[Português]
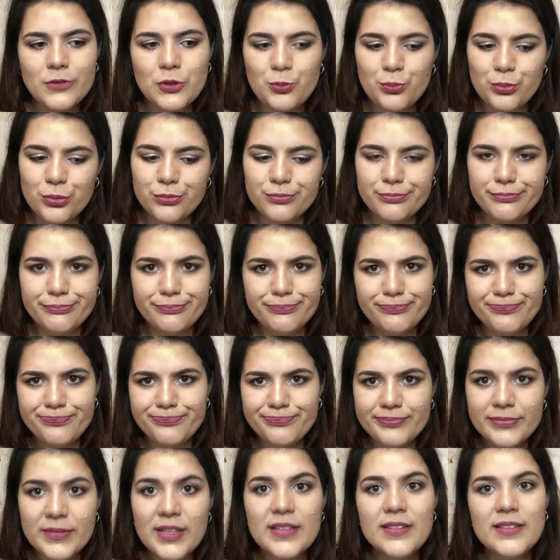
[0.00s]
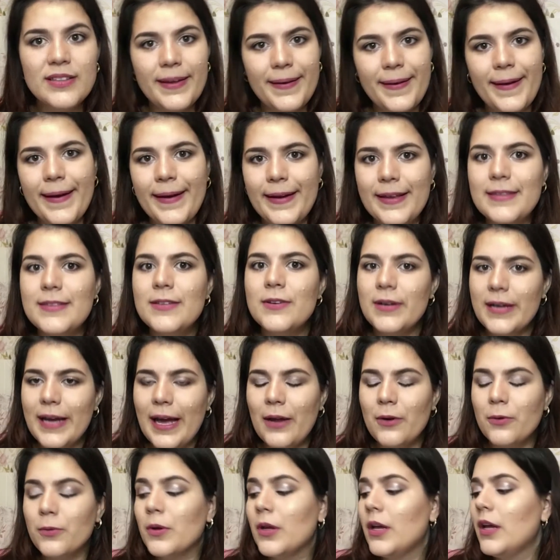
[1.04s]
tipo, R$100 é
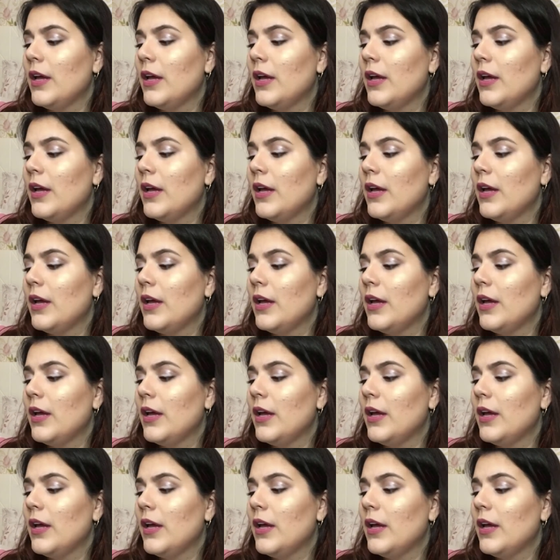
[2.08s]
caro.